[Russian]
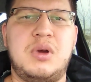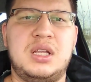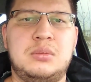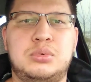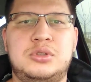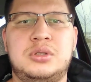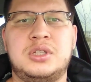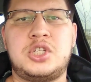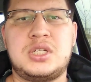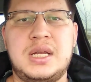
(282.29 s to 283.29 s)
балла будет
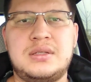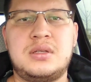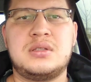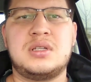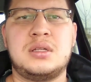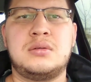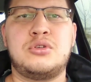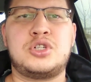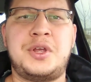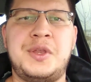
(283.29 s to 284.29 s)
начисляться за
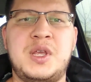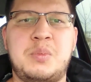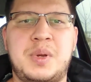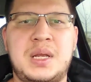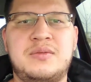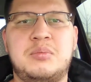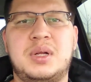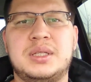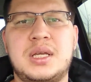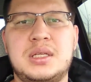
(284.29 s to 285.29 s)
нарушение при
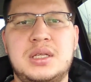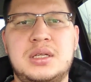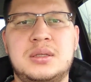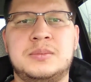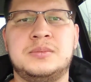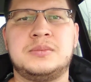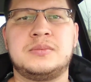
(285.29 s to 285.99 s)
выполнении